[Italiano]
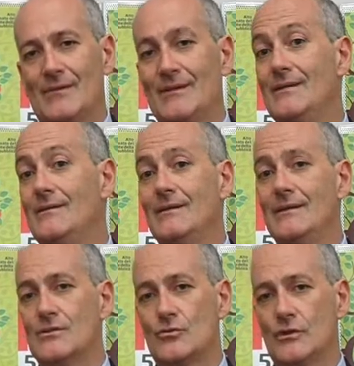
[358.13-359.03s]
di
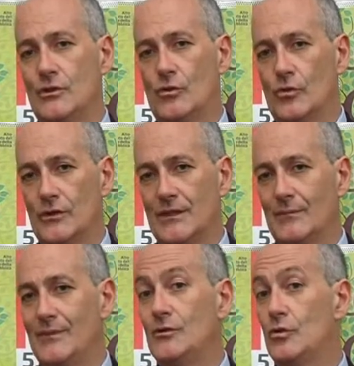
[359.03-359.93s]
indirizzo e di
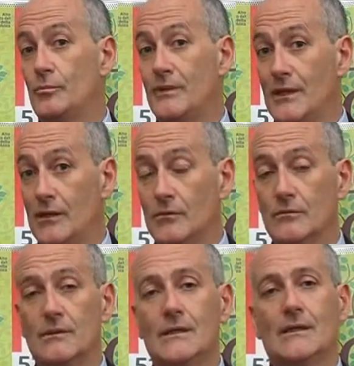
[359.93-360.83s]
coordinamento pieno